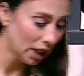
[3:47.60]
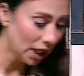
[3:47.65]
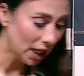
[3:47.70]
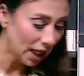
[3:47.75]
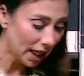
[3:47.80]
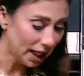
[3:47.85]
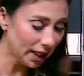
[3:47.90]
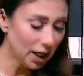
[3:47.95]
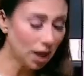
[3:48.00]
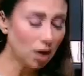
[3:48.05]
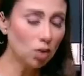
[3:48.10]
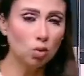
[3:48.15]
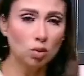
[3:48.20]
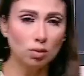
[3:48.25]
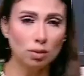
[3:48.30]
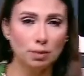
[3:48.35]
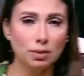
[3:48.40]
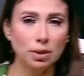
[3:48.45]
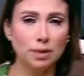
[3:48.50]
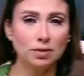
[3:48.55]
انا اول
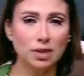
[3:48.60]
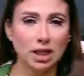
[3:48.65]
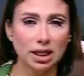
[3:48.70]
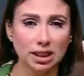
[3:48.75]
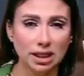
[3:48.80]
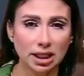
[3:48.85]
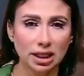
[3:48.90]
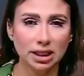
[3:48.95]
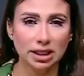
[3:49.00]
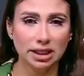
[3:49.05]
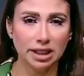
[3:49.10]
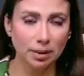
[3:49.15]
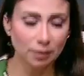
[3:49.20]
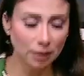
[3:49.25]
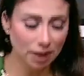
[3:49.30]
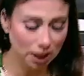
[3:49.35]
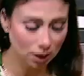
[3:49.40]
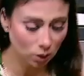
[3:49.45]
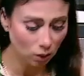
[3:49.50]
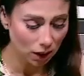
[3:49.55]
ما بيبدا يغلي كام
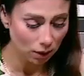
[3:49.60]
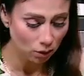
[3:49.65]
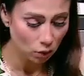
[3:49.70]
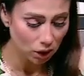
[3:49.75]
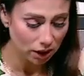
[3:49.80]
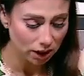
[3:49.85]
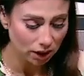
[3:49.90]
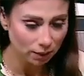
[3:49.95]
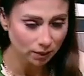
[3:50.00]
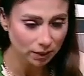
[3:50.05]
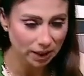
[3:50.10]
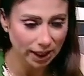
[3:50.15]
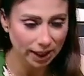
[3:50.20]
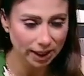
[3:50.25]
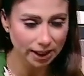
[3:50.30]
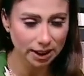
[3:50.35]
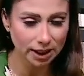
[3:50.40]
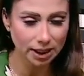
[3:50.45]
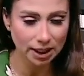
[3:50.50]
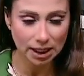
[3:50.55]
غلوه ممكن ابدا
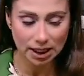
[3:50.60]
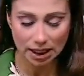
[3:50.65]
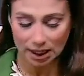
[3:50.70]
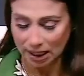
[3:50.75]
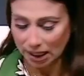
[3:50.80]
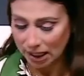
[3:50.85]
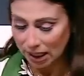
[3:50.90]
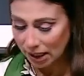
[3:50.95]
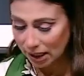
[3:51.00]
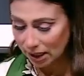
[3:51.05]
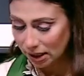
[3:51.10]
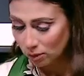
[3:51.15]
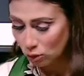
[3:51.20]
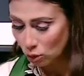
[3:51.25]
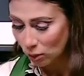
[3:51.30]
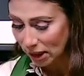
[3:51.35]
ايه اقلبه بقى